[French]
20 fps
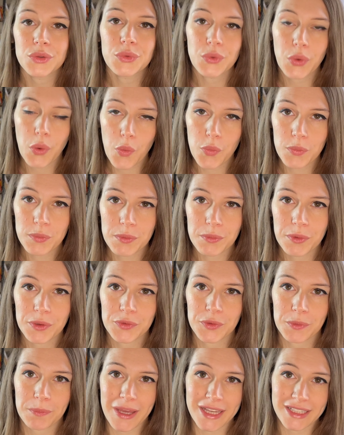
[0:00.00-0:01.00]
Donc au moment
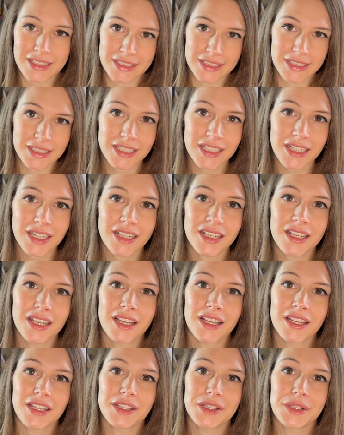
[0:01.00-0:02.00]
de partir,
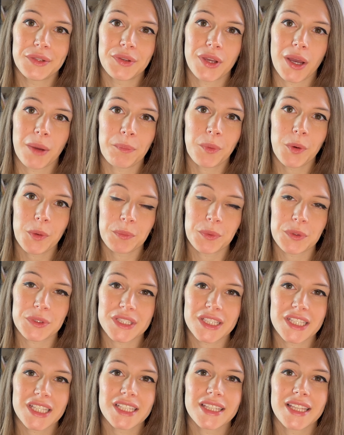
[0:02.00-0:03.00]
il lui a
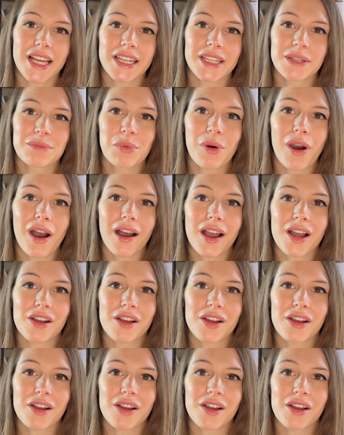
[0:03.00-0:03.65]
proposé d'aller boire